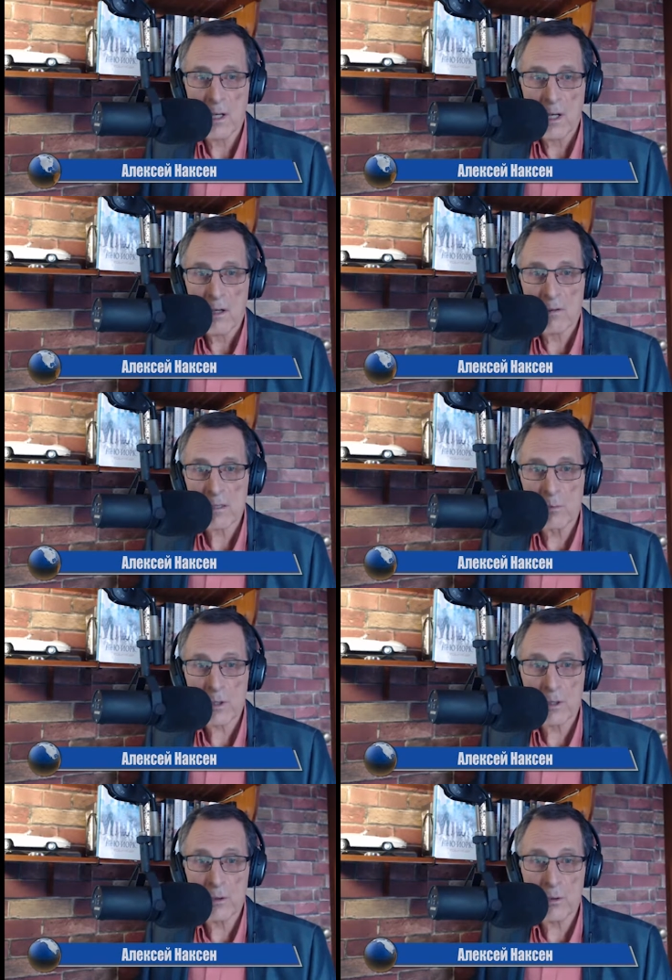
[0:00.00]
Вас
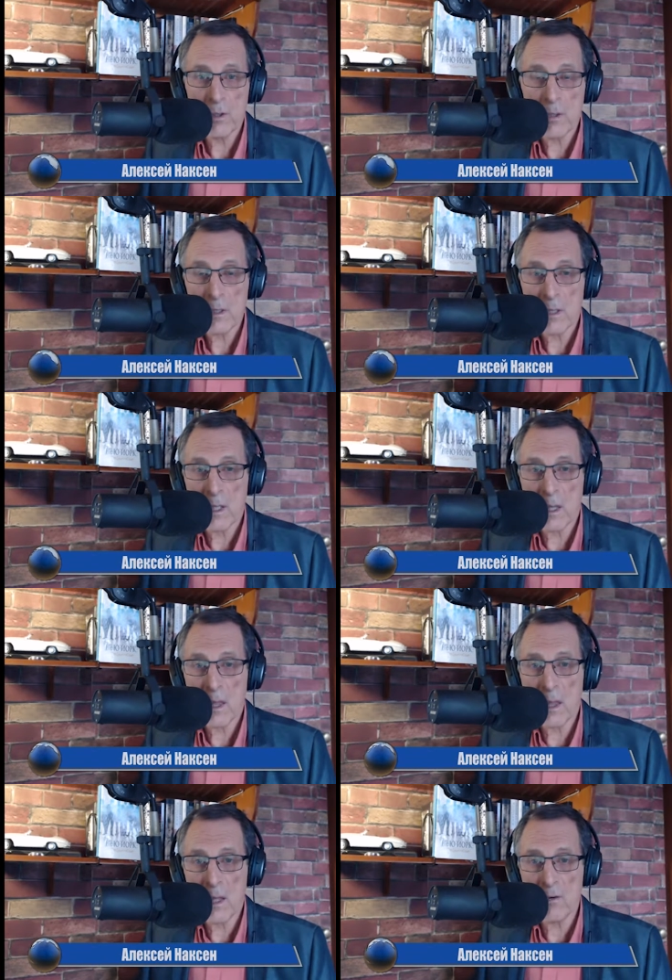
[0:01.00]
может это удивить,
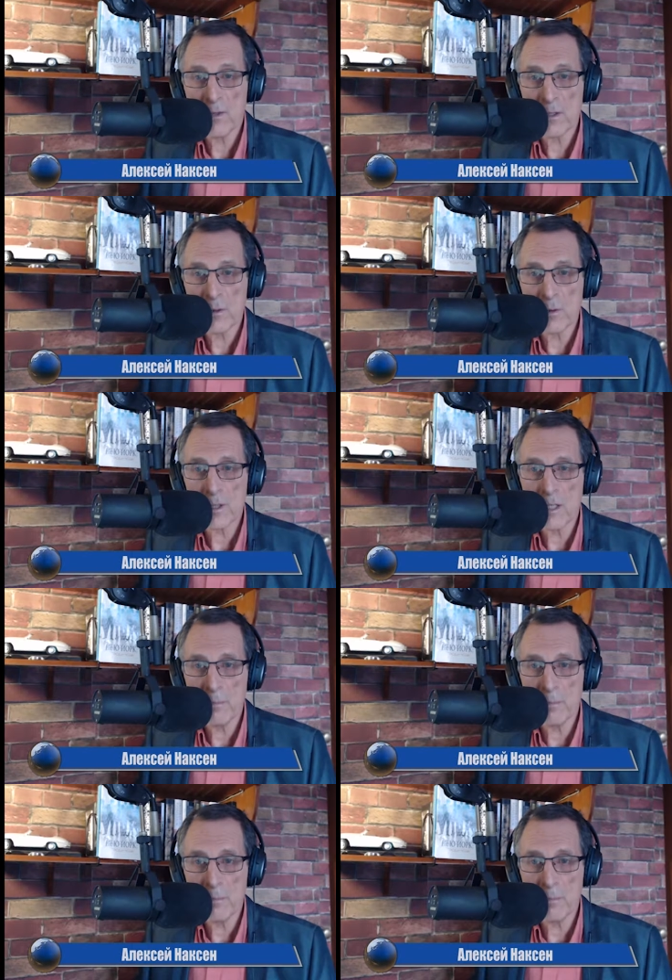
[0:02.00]
но французские